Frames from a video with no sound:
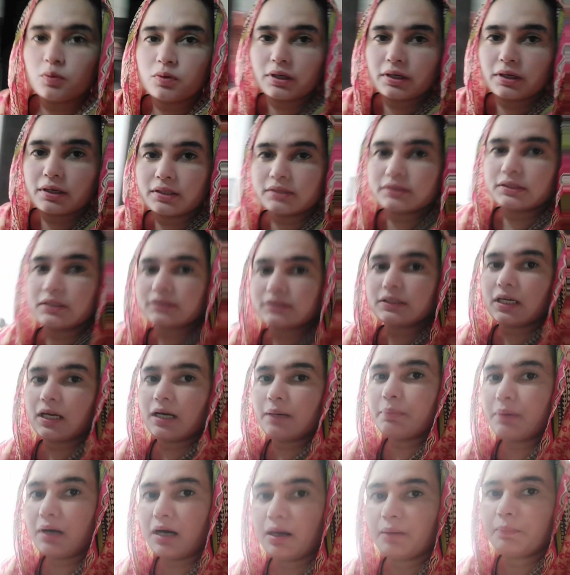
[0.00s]
कि रज़ा
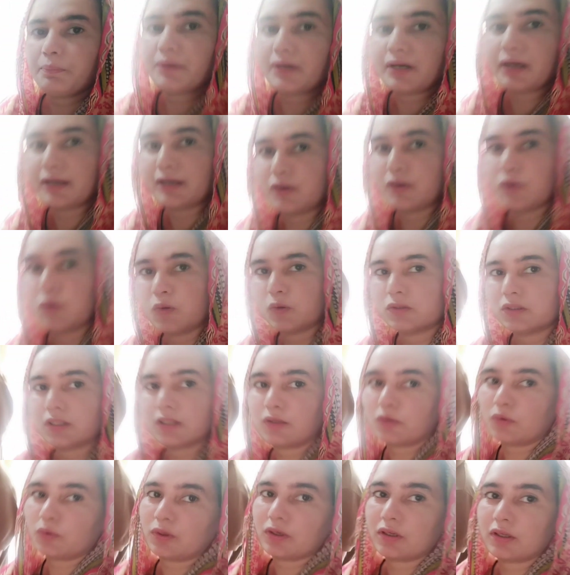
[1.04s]
साहब आप भी रेडी हो जाए
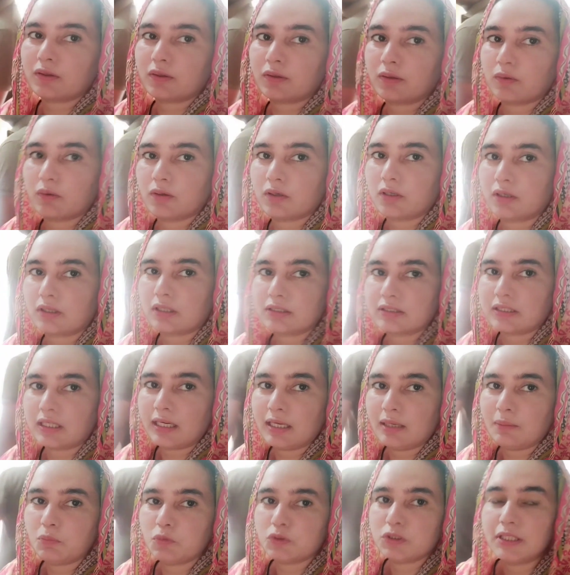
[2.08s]
क्योंकि रज़ा
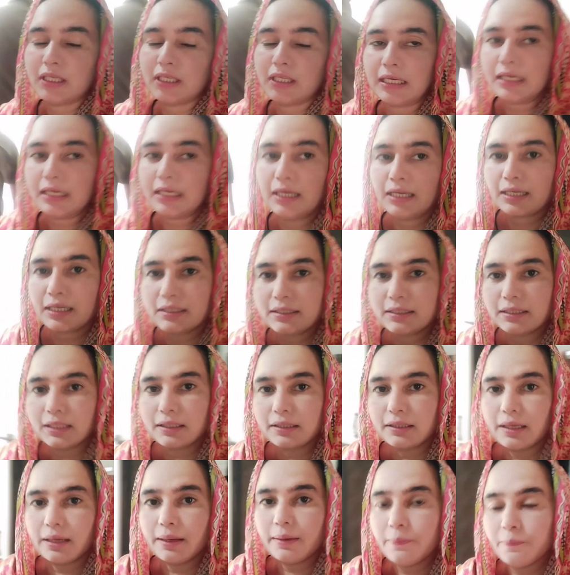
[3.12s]
ही मुझे डेली लेके
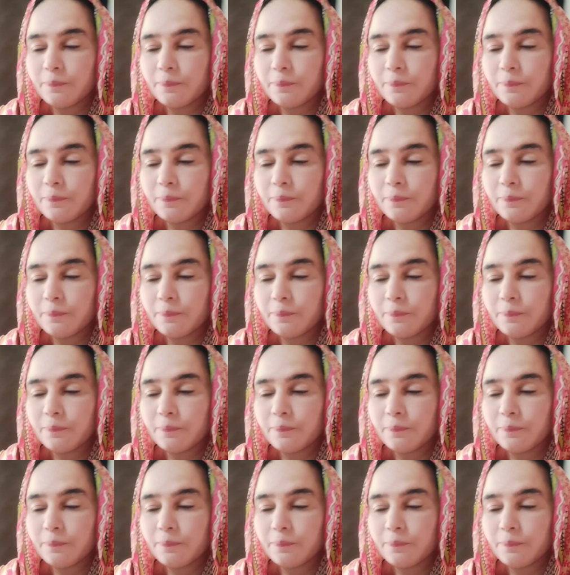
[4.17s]
जाता है